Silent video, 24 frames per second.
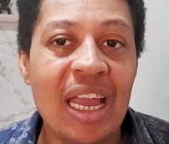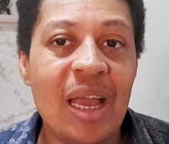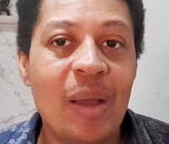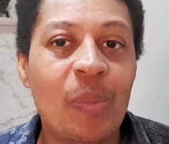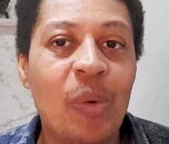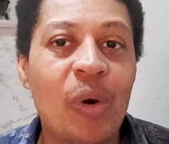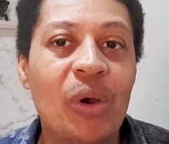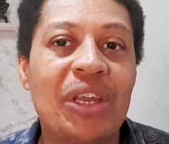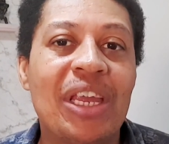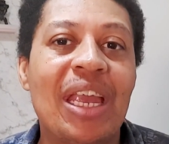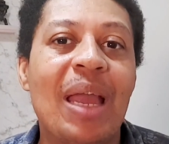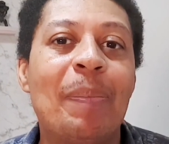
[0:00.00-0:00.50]

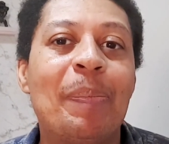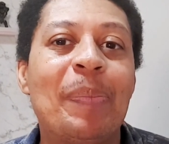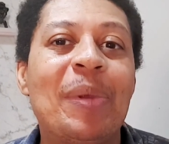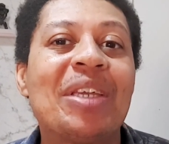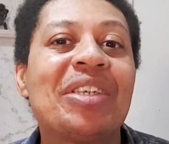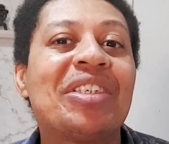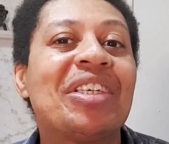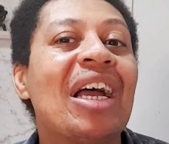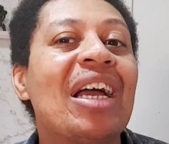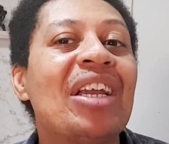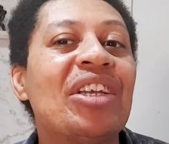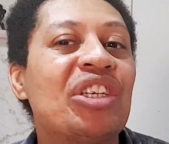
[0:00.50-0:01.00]
porque
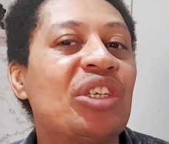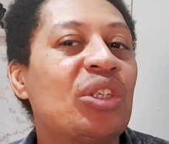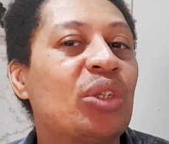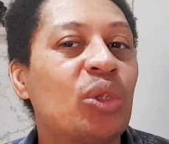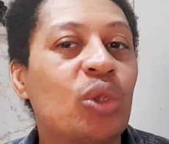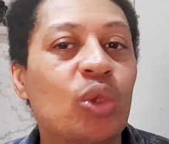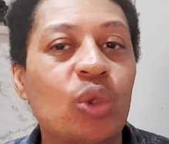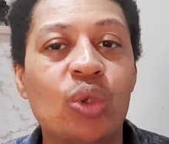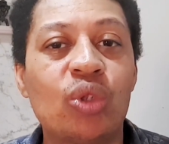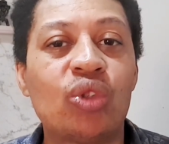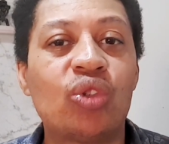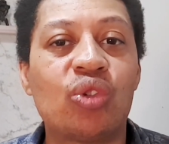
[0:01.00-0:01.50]
apesar de
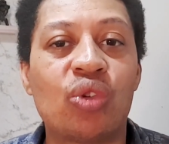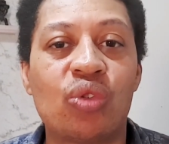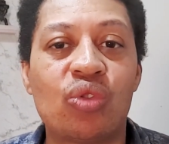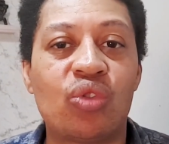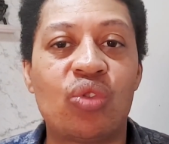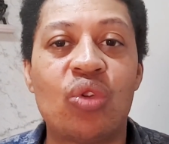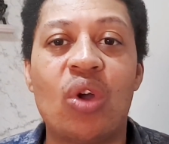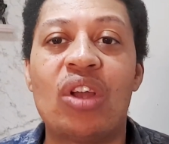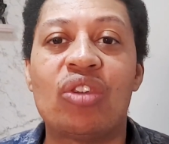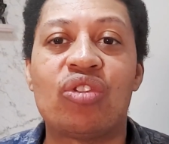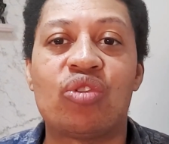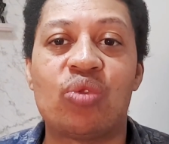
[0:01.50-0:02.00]
todos os
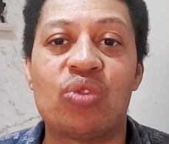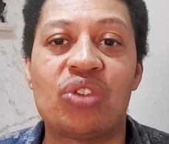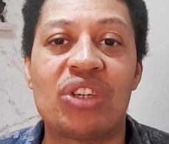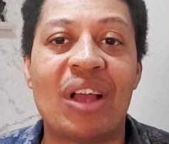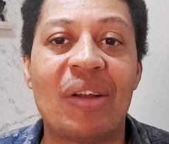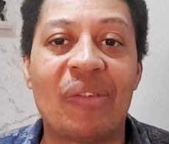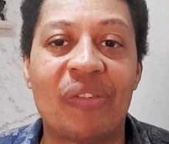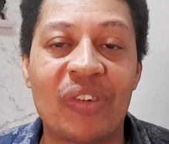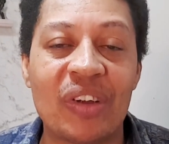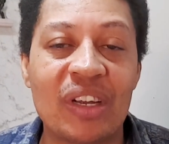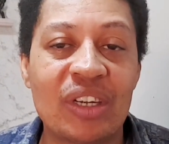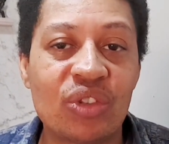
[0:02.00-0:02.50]
nossos
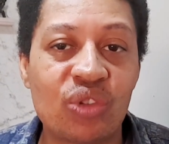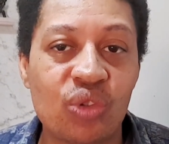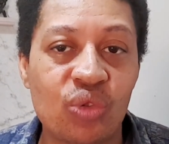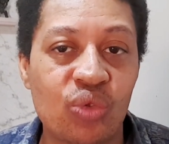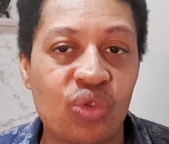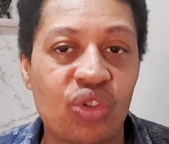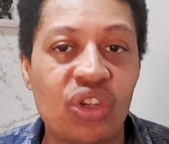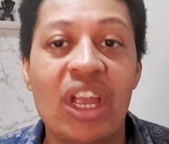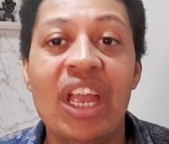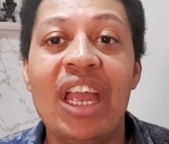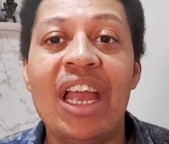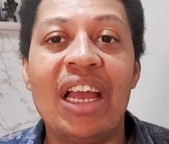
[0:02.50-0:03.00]

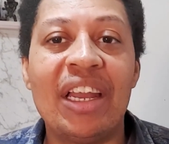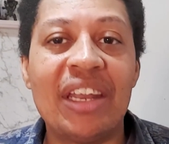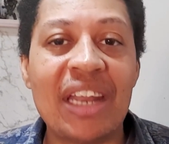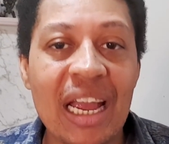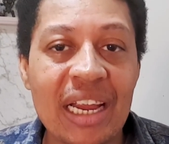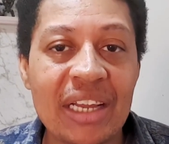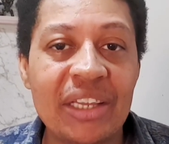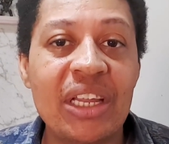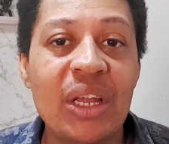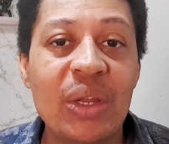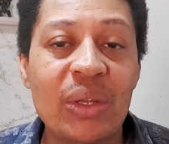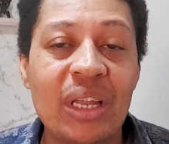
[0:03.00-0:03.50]
avanços na,
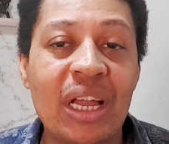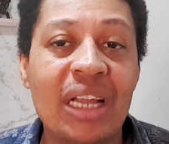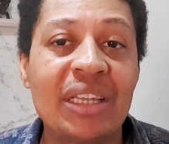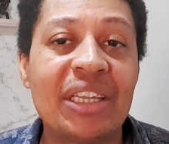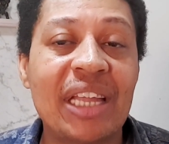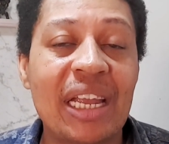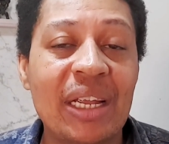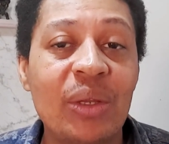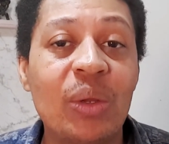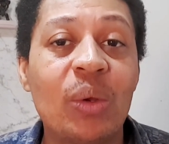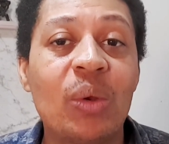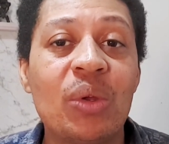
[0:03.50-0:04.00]
na
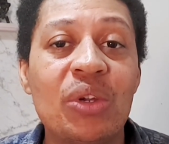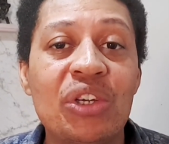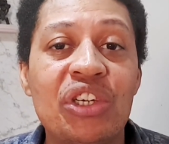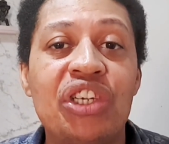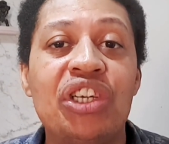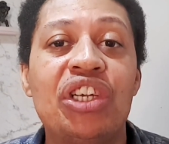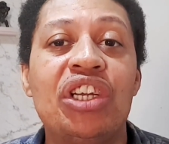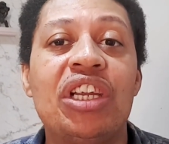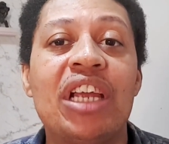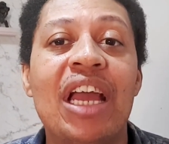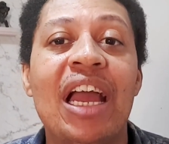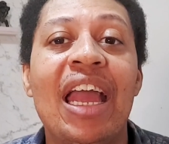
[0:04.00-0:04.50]

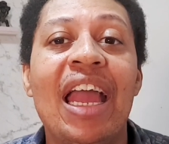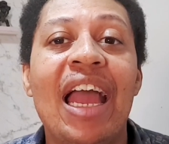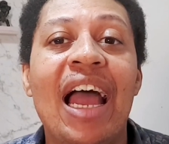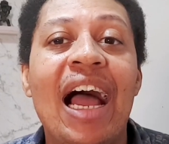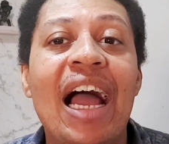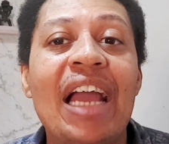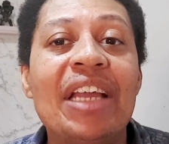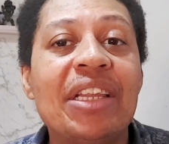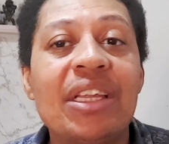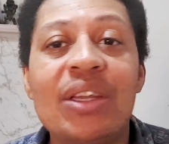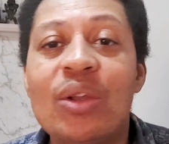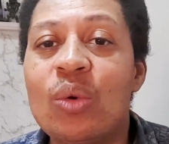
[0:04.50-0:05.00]
tecnologia,
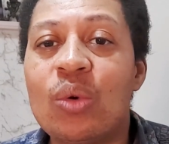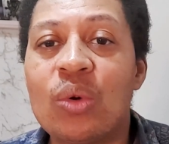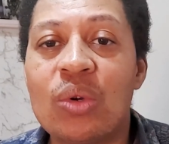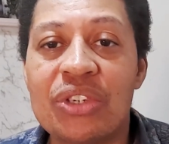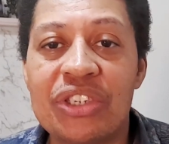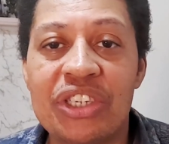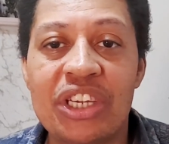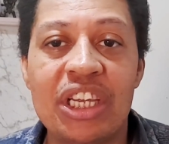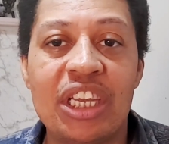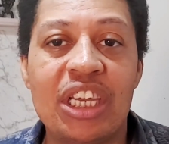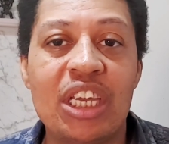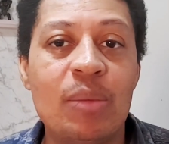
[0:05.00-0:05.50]
ainda não
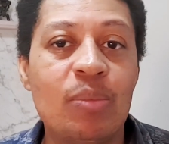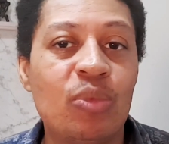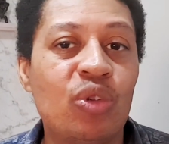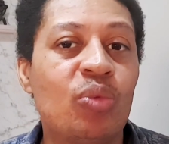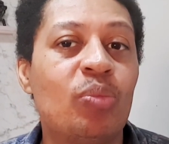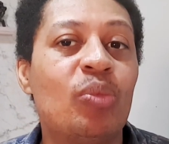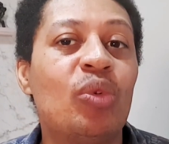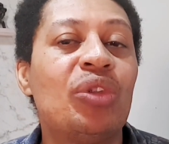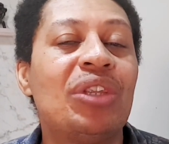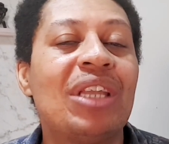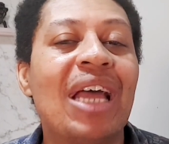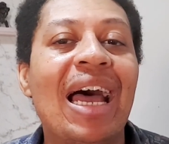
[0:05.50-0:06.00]
conseguimos
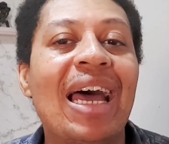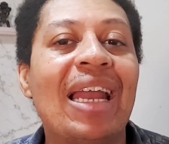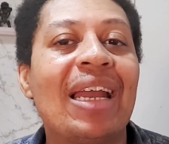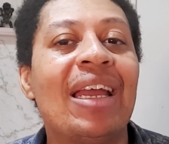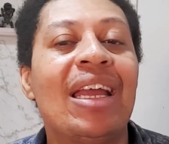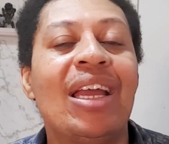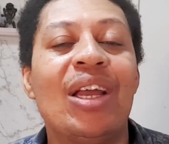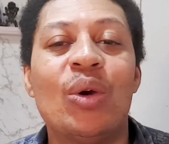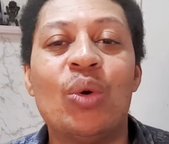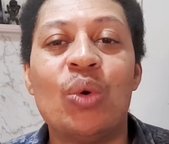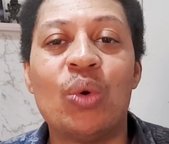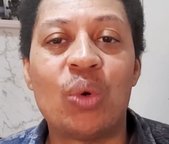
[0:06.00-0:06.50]
mudar
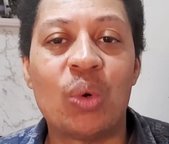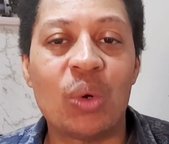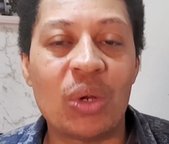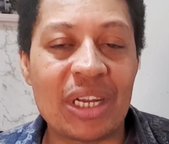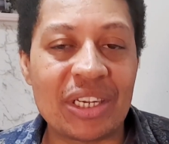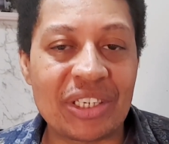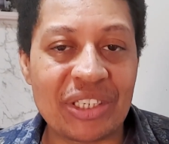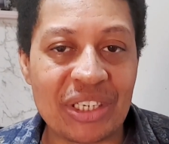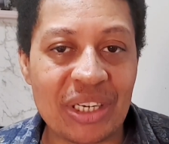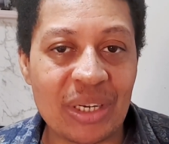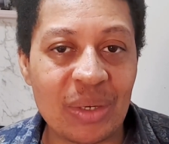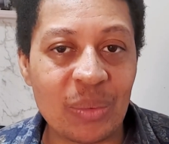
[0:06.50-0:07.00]
o
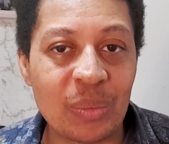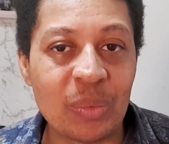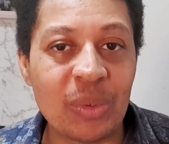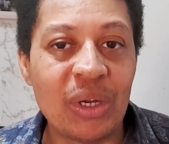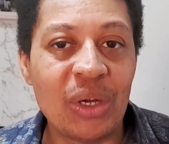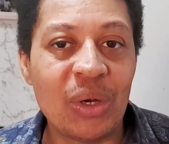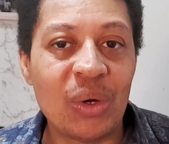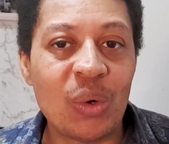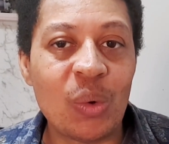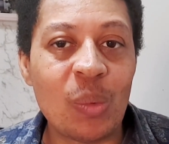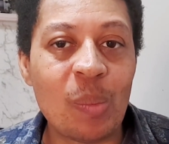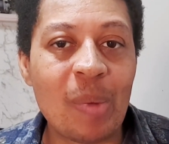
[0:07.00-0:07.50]
coração
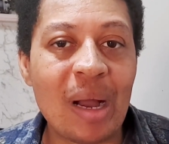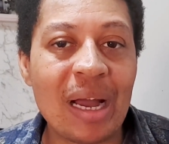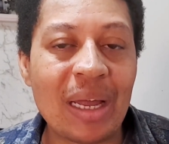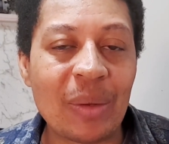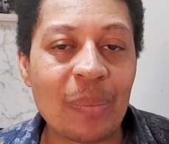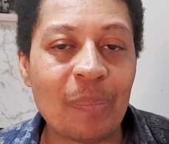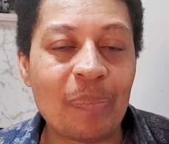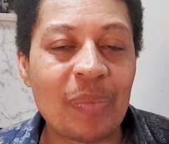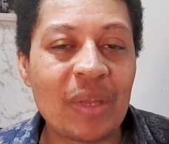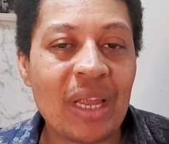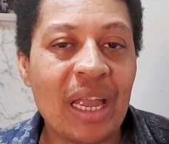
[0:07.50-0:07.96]
humano.